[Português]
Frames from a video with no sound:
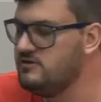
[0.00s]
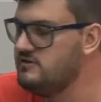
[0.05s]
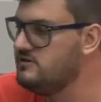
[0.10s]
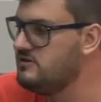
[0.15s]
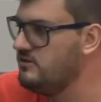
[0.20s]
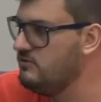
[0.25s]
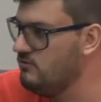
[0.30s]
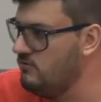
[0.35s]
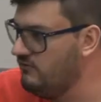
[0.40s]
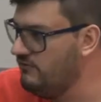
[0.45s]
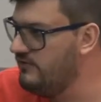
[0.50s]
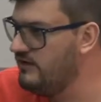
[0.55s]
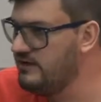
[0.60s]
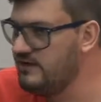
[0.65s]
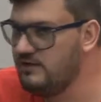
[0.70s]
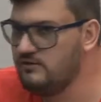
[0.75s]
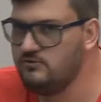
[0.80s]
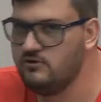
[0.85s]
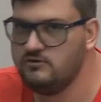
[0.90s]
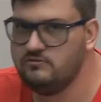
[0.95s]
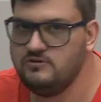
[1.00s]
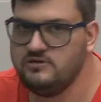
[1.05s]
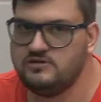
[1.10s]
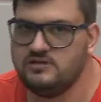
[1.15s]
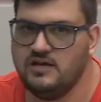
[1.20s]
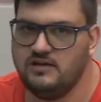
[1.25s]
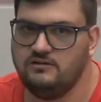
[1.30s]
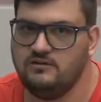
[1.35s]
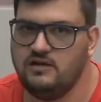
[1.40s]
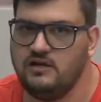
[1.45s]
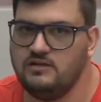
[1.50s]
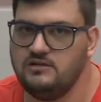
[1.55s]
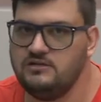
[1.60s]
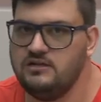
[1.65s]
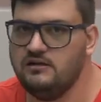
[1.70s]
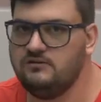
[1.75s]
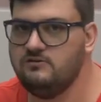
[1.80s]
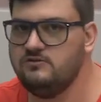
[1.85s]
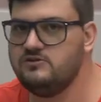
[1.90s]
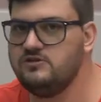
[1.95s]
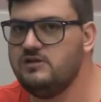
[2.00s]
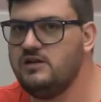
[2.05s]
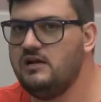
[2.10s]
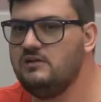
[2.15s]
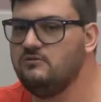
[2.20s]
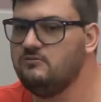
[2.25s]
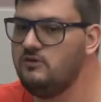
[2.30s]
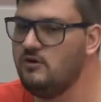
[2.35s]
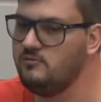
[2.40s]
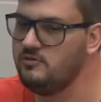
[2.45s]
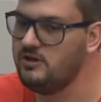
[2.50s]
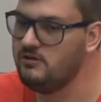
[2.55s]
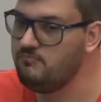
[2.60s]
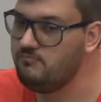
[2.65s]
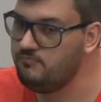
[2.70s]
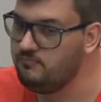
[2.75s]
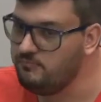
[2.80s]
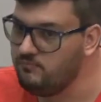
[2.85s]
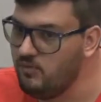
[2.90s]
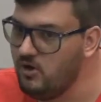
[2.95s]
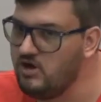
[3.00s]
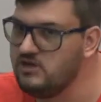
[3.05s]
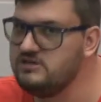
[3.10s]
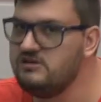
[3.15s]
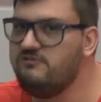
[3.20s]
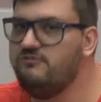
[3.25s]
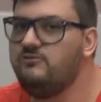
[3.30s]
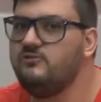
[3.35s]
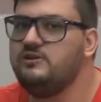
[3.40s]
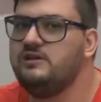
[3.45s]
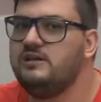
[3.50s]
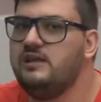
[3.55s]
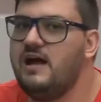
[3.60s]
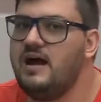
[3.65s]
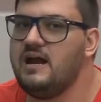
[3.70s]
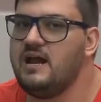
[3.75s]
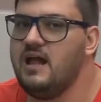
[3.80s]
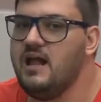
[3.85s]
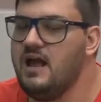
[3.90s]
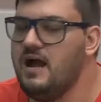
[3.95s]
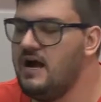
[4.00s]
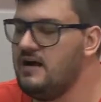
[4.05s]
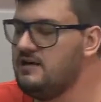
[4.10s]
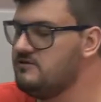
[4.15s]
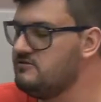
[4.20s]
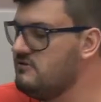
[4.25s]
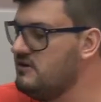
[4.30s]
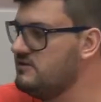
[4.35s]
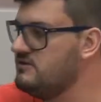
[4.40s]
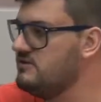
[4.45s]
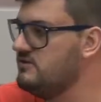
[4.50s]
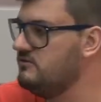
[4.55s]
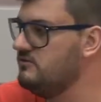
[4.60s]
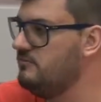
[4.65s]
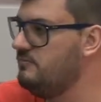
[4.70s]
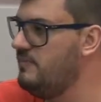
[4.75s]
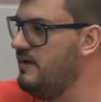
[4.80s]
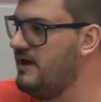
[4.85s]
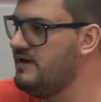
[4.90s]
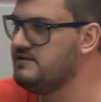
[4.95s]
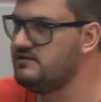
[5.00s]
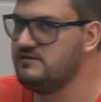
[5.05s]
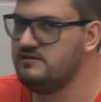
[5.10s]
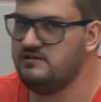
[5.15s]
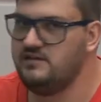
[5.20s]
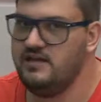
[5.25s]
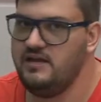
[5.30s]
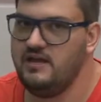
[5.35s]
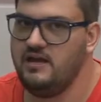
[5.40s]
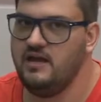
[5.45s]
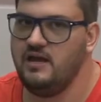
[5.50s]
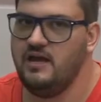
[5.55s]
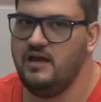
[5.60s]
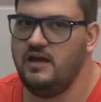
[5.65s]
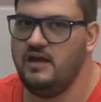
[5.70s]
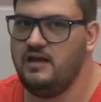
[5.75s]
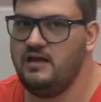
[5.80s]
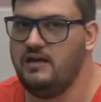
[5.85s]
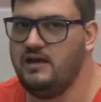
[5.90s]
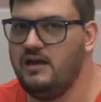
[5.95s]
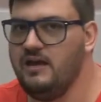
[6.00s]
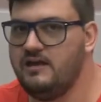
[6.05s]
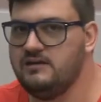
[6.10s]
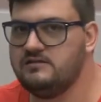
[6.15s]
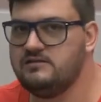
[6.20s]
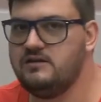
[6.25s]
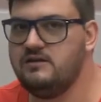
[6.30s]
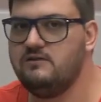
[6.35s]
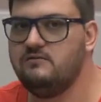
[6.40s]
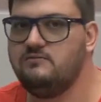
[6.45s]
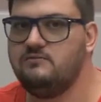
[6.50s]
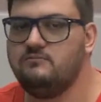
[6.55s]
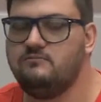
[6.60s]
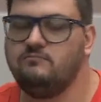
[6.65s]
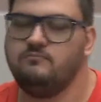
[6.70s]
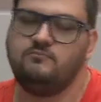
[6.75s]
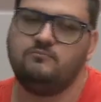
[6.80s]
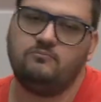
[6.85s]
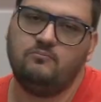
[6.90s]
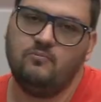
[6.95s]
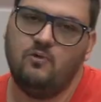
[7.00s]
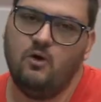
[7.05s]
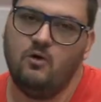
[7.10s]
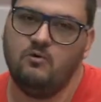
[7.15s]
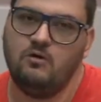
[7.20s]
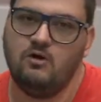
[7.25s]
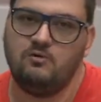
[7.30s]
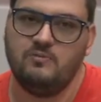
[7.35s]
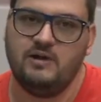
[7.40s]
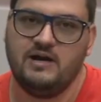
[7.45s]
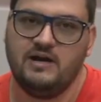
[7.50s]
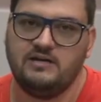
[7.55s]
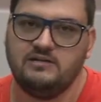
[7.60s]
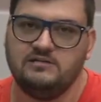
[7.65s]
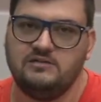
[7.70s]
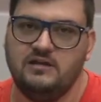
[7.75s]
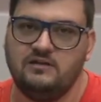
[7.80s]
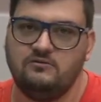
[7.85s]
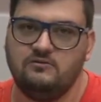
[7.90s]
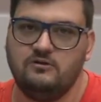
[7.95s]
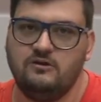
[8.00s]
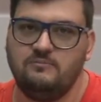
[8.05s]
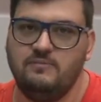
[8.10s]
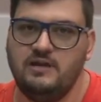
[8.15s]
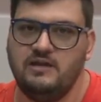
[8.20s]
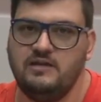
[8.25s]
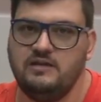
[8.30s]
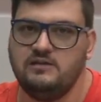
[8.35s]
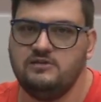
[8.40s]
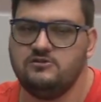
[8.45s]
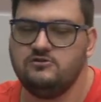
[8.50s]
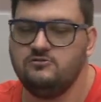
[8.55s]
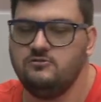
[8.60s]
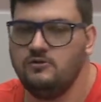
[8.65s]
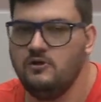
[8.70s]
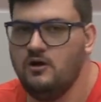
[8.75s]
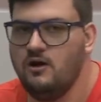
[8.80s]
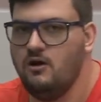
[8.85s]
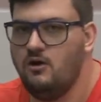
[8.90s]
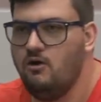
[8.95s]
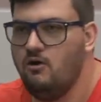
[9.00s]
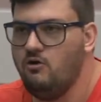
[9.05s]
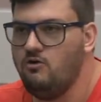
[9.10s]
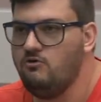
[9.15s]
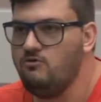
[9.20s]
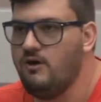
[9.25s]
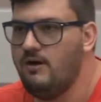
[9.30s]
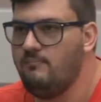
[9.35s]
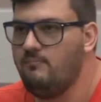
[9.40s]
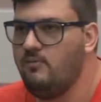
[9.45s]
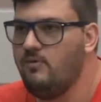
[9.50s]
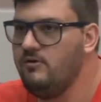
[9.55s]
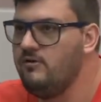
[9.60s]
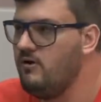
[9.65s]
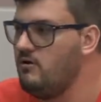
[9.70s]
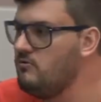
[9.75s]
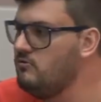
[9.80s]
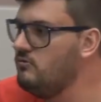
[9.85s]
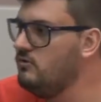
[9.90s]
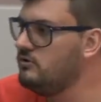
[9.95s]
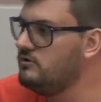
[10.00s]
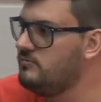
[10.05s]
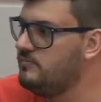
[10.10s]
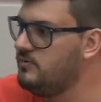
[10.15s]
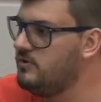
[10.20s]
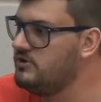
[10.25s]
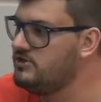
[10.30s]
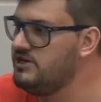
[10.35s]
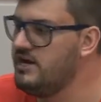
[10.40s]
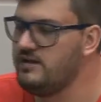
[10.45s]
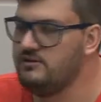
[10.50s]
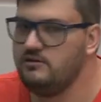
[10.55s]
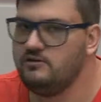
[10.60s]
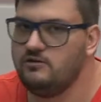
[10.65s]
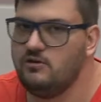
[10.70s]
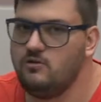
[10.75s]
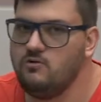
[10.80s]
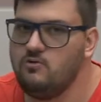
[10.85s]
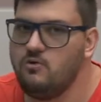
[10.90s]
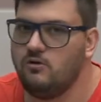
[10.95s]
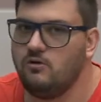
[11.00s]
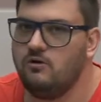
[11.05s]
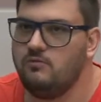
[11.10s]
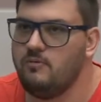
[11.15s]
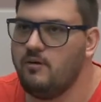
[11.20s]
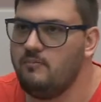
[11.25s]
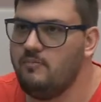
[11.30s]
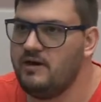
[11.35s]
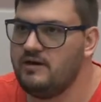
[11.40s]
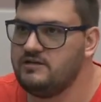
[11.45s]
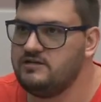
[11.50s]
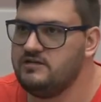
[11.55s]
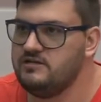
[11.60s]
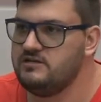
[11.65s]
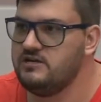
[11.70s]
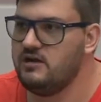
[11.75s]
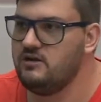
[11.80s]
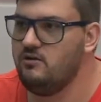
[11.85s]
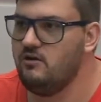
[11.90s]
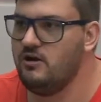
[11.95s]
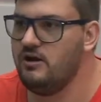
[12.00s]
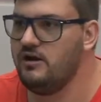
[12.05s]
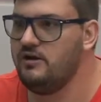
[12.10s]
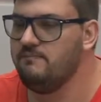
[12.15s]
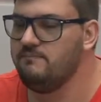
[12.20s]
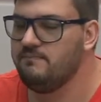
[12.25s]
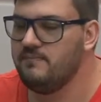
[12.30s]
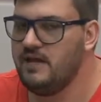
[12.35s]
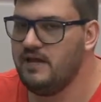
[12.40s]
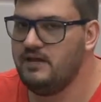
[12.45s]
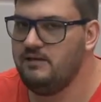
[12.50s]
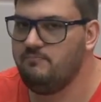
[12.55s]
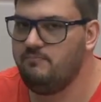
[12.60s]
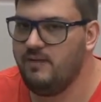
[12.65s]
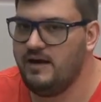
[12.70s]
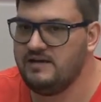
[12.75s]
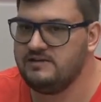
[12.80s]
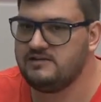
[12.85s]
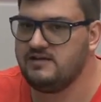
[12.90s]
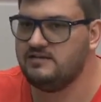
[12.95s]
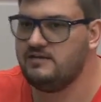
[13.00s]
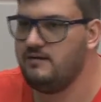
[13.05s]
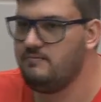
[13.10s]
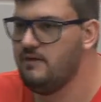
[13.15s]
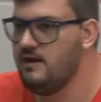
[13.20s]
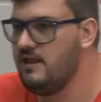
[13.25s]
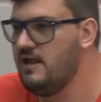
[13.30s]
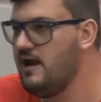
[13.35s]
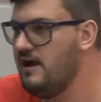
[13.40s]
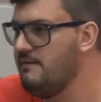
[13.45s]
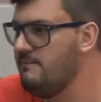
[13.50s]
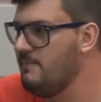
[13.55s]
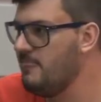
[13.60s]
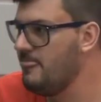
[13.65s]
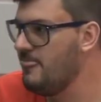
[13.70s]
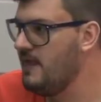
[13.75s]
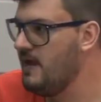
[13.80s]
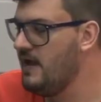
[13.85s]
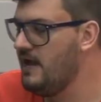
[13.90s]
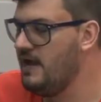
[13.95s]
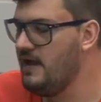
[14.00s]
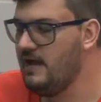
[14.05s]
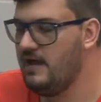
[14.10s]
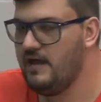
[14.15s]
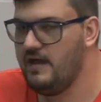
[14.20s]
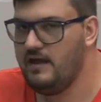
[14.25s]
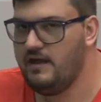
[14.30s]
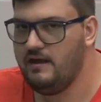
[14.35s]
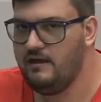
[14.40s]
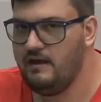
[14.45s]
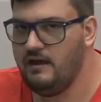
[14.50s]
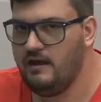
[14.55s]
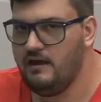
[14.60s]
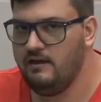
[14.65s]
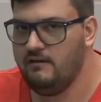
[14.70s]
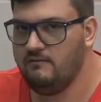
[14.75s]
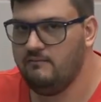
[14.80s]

de ser o governador do estado e candidato ao Senado, o nome que pode afunilar a situação do PSD em relação ou a uma candidatura Merizio ou apoio a algum outro projeto. Então, Colombo, a partir de agora, ele passa a trabalhar é,